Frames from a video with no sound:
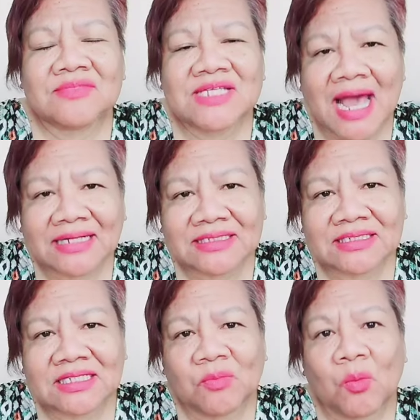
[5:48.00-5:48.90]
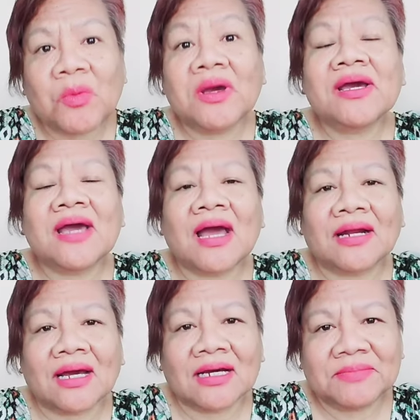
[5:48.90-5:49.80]
อย่างสีมุมเมือง
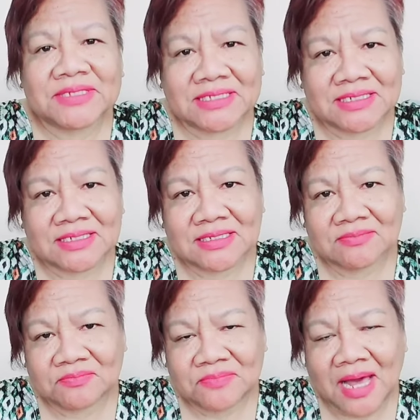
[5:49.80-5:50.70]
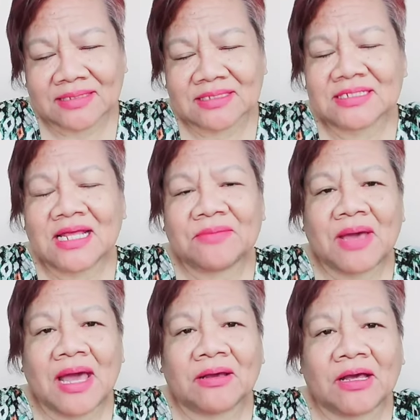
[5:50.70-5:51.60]
นะ่ะ เคยไปซื้อ ผักซื้ออะไร
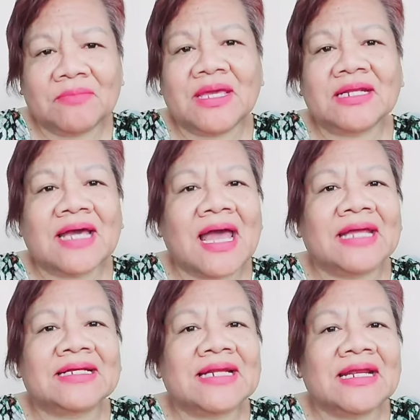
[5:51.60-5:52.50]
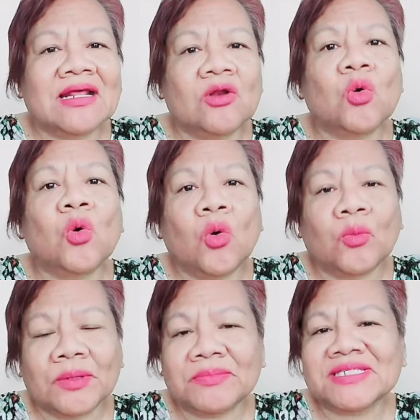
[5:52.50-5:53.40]
มาคอมเมนต์ขายทั้งนั้นนะรู้
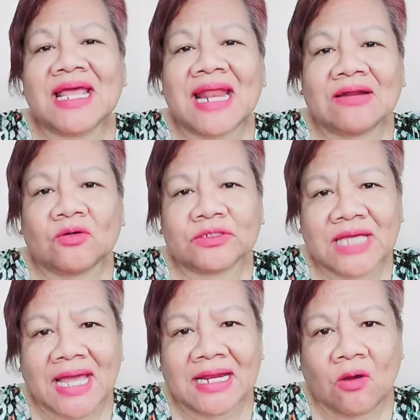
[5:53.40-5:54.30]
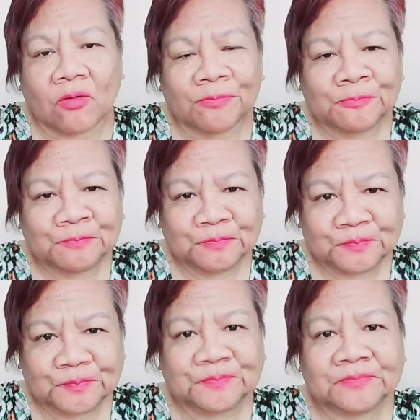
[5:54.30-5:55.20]
มันไม่ใช่ร้านคนไทยหรอก
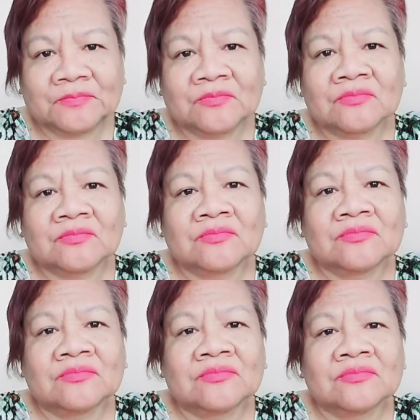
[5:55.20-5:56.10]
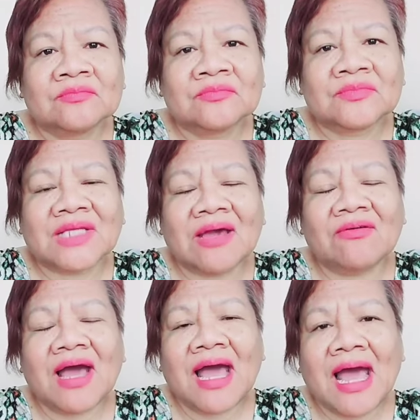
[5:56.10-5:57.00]
อืมแต่
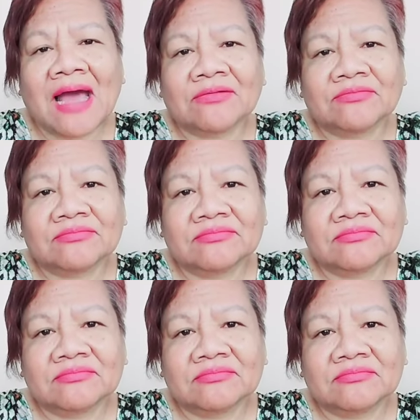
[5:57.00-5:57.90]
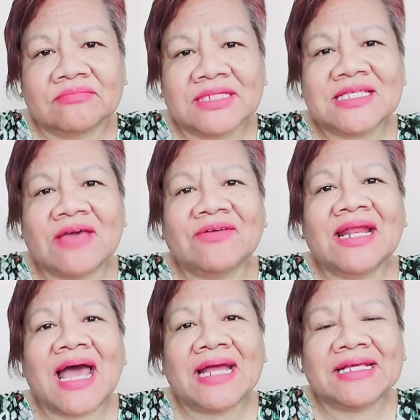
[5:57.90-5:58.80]
ว่า มันเสียเว
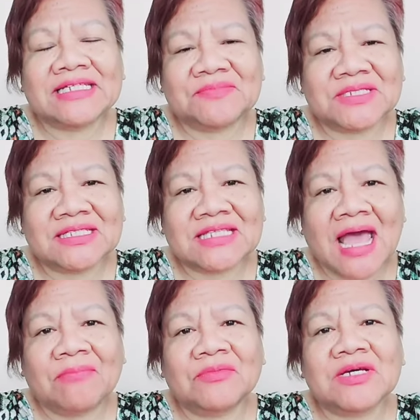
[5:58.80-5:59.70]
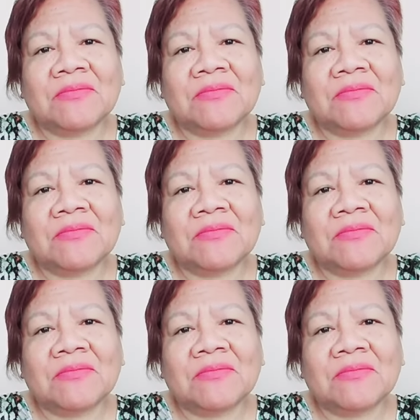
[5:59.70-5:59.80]
ลาที่จะไปตามเรื่อง